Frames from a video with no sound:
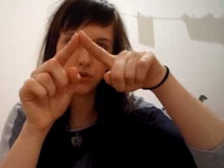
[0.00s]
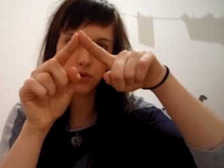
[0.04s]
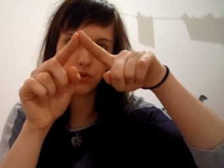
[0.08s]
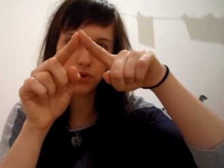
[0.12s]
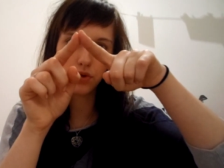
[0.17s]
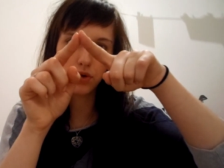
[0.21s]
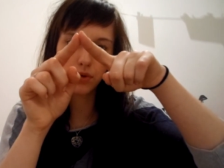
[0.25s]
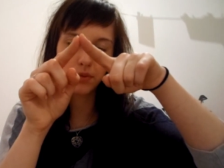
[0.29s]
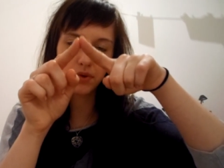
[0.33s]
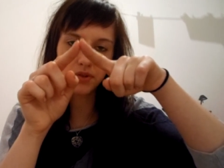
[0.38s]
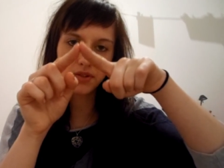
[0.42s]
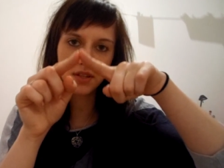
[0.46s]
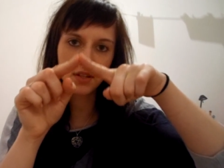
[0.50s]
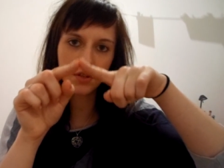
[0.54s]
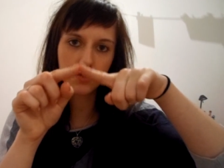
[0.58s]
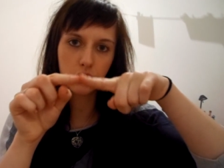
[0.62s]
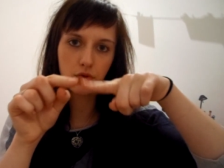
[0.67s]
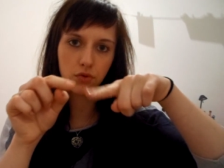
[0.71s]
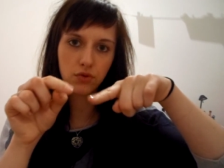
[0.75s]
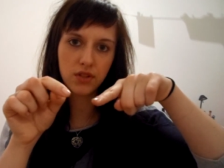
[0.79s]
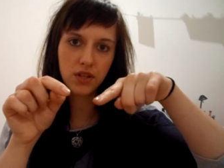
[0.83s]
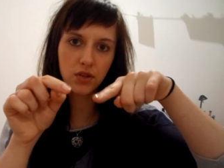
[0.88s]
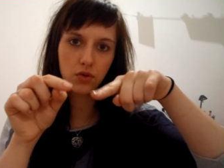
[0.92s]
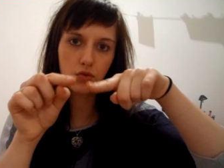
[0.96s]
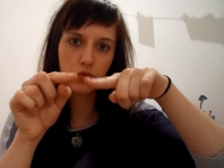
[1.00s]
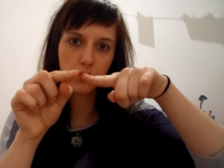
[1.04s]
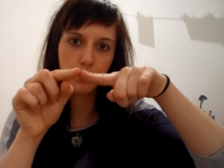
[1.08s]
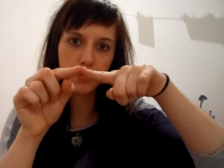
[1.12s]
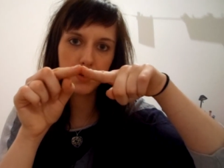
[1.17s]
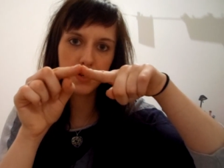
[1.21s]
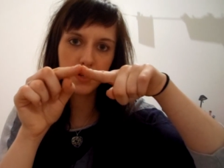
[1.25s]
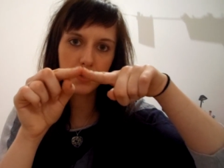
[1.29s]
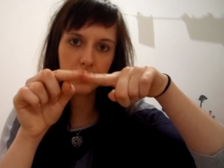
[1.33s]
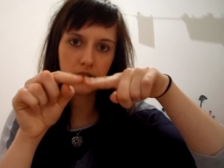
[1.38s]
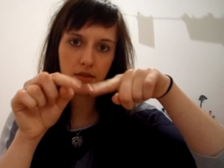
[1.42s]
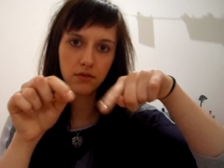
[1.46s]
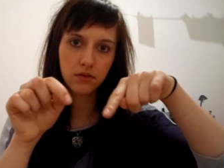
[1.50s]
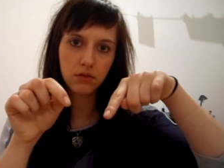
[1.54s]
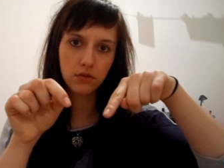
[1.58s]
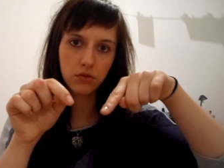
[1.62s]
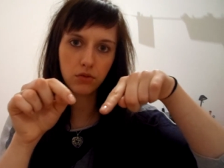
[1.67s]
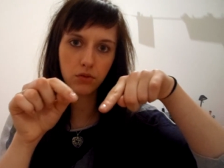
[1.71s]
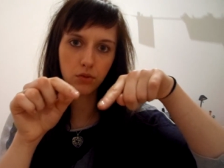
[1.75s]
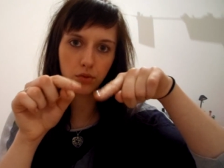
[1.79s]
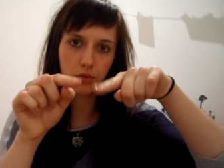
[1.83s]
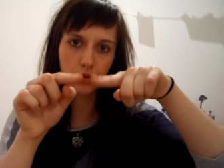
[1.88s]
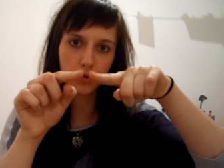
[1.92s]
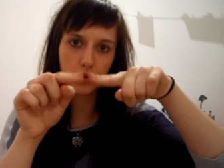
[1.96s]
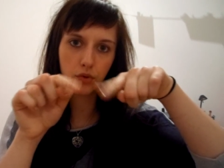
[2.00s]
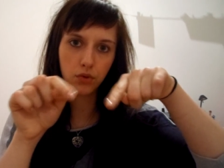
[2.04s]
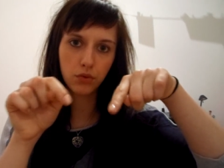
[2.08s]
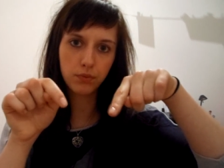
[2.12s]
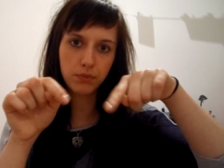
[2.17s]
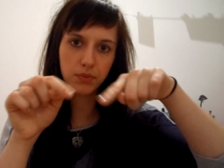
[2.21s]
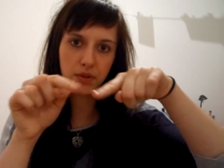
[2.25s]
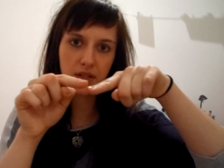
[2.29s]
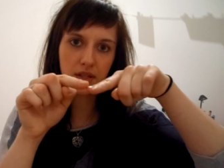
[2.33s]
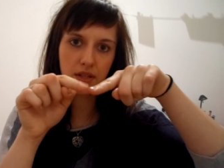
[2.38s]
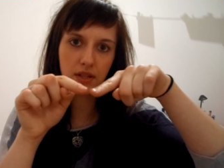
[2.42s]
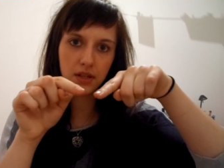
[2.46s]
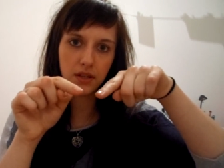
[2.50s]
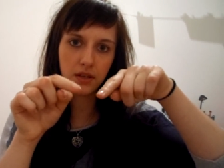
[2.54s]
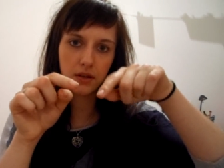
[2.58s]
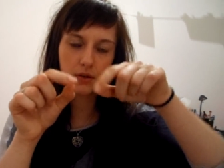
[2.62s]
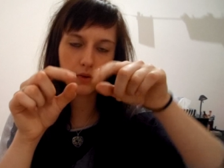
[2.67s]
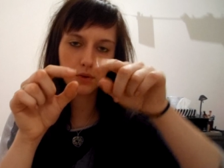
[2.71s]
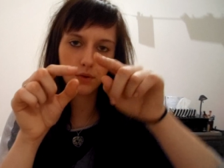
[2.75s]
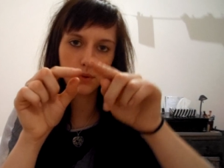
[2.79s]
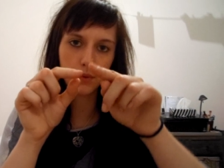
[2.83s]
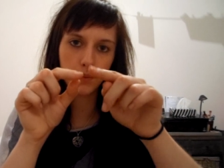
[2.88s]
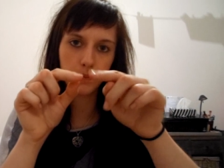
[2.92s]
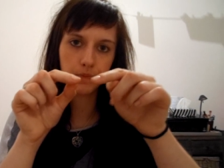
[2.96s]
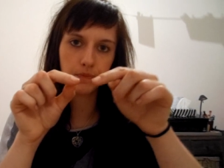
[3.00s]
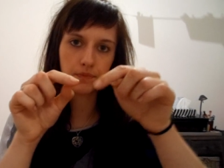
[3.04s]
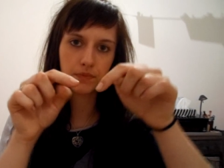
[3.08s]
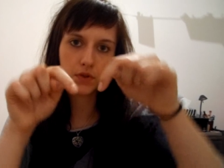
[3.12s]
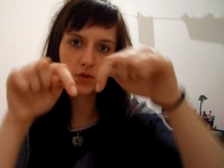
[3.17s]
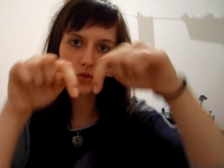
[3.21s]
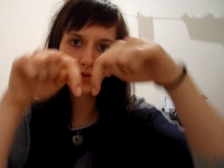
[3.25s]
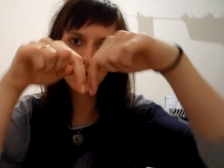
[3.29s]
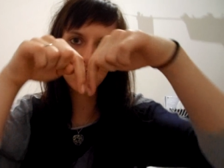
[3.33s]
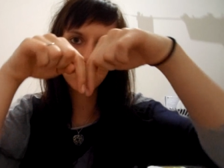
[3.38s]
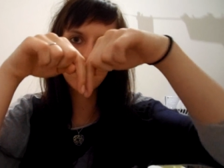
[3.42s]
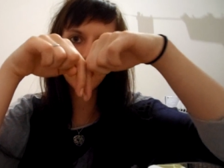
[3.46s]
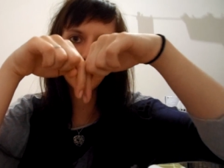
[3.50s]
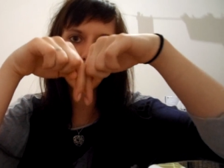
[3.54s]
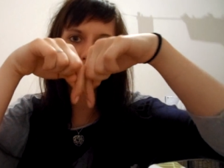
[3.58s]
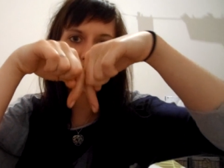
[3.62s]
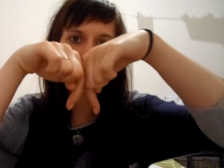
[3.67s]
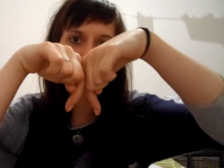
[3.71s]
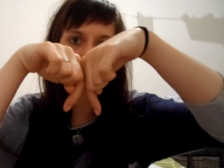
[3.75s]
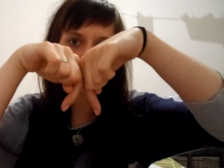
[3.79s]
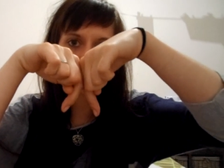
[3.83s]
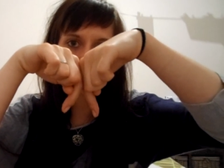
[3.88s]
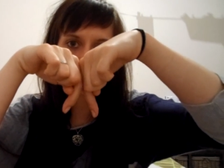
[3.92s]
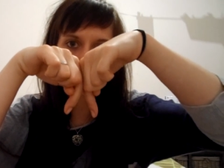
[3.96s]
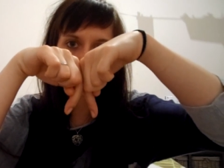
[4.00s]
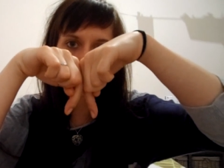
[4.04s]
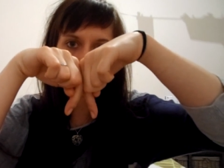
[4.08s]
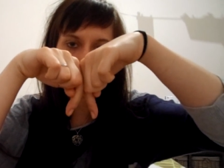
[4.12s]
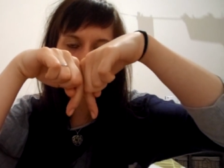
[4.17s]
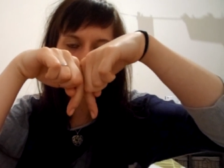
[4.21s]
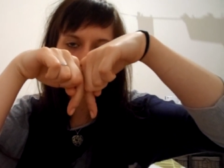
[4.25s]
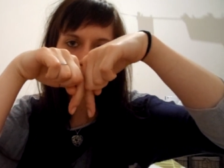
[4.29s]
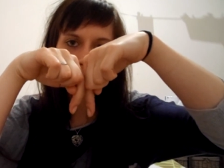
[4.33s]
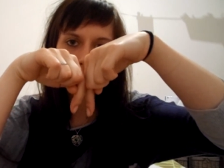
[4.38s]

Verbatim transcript: commencer à se dédoubler, donc biquer, se séparer en deux,